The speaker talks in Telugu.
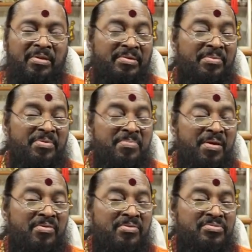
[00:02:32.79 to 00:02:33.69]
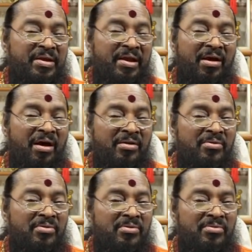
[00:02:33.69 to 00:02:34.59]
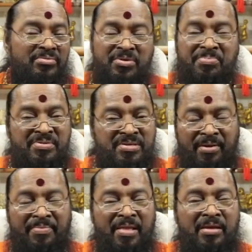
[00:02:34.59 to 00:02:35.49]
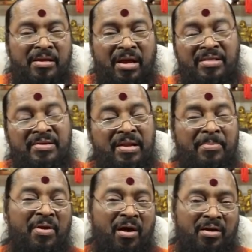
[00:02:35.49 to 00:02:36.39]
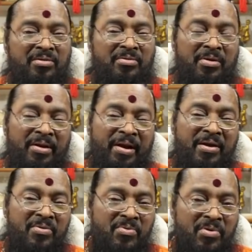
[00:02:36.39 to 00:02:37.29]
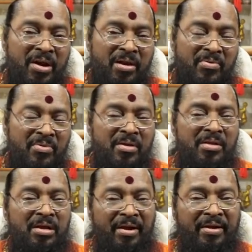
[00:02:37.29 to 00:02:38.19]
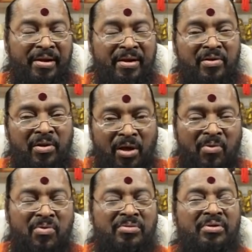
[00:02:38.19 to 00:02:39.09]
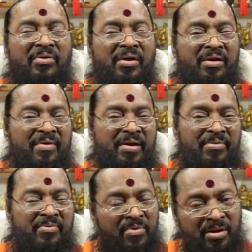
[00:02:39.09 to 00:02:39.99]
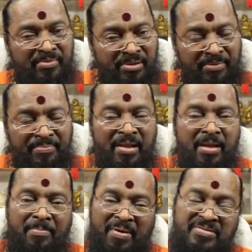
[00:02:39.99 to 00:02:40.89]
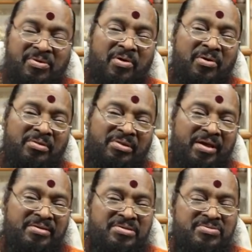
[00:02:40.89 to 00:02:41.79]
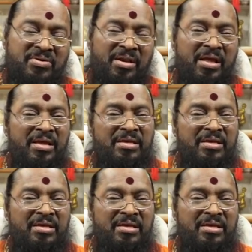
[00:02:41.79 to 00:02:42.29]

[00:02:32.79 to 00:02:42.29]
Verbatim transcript: ఇంతకుముందు మీకు సింగిల్ హార్ట్ చూపించాను కానీ ఇది డబుల్ హార్ట్ రెండు గుండెలు అంటే రెండు లవ్ గుర్తులు ఉన్నటువంటి ఉంగరం ఇది పంచలోహంలో తయారు చేసుకొని